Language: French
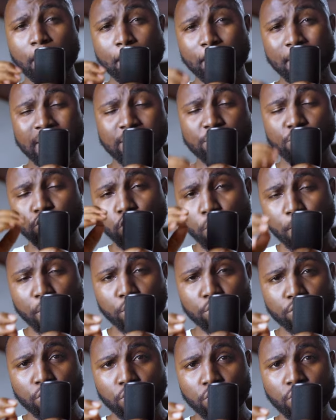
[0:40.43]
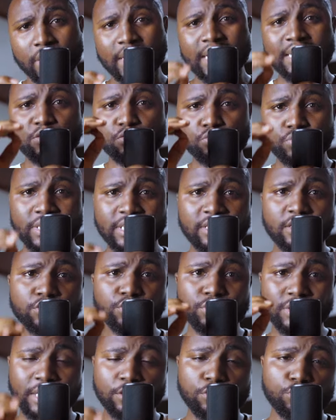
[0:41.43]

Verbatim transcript: Mais cependant, il souligne que cela